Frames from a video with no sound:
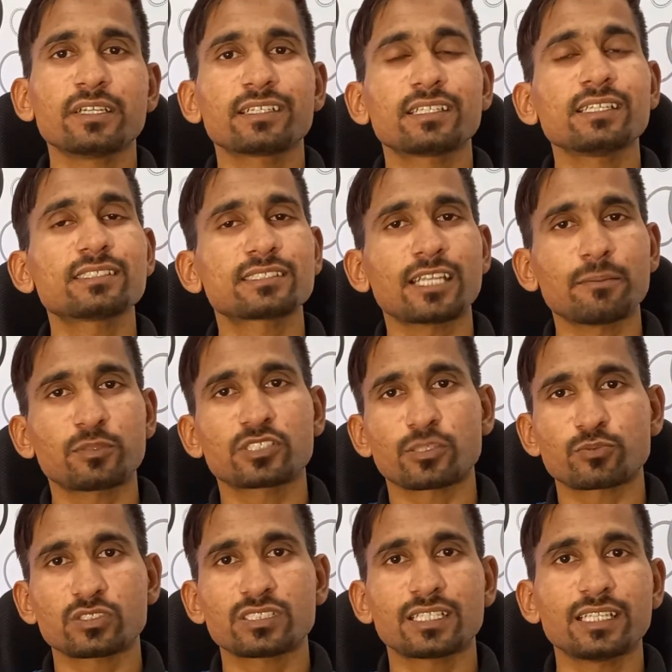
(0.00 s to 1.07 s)
में किस टाइम पर
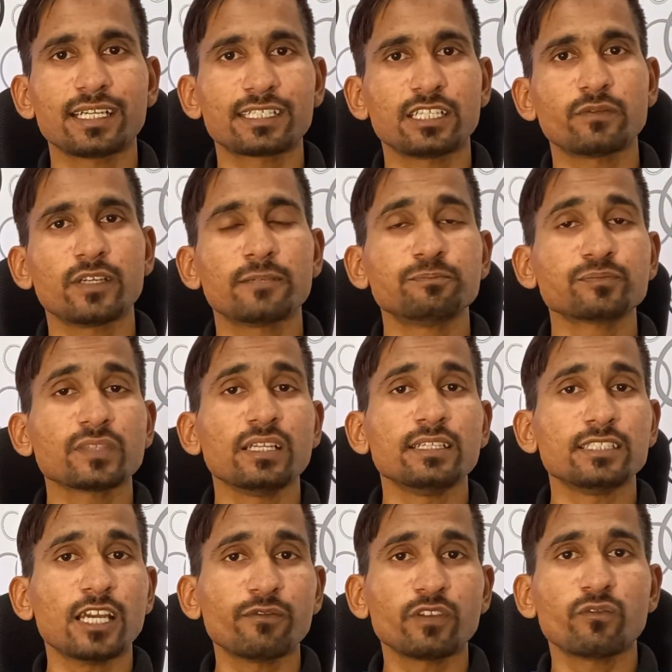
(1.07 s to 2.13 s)
सबसे ज़्यादा एक्टिव है
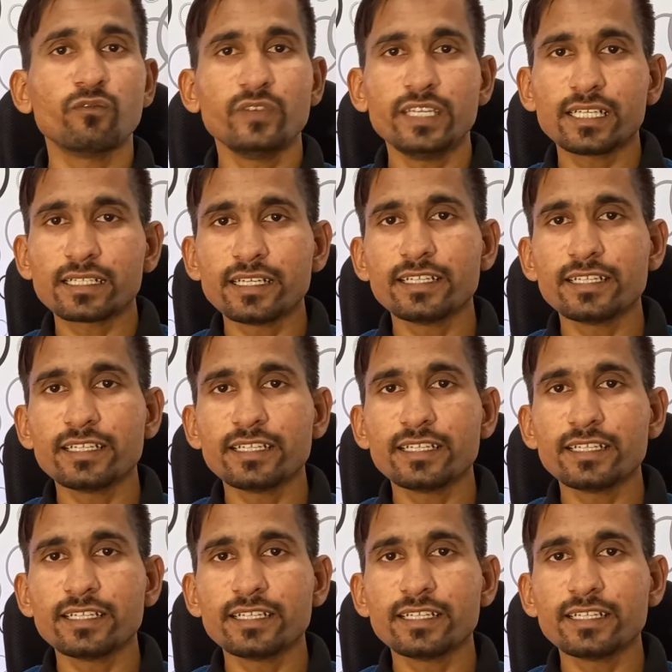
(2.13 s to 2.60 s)
या फिर वीक